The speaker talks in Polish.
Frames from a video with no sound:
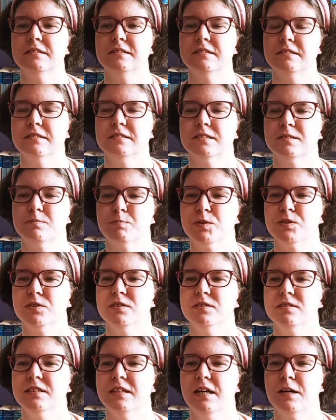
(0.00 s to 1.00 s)
z
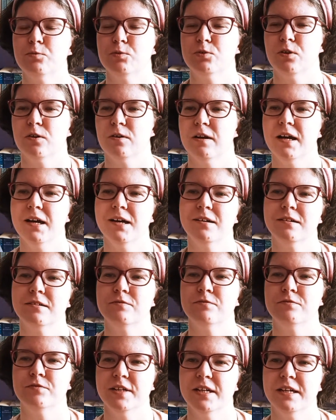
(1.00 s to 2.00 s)
pozycji autora
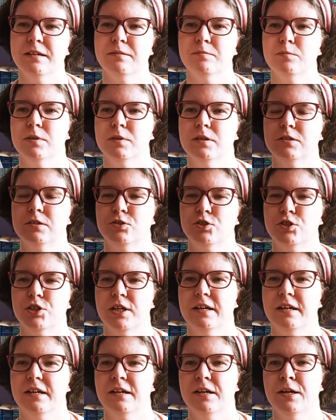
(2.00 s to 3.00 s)
wiem,
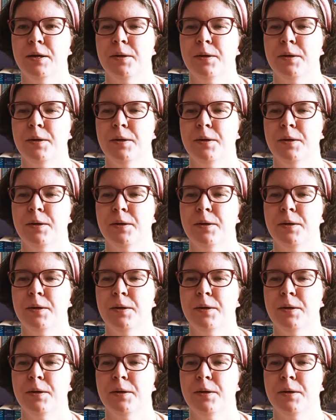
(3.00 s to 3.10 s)
że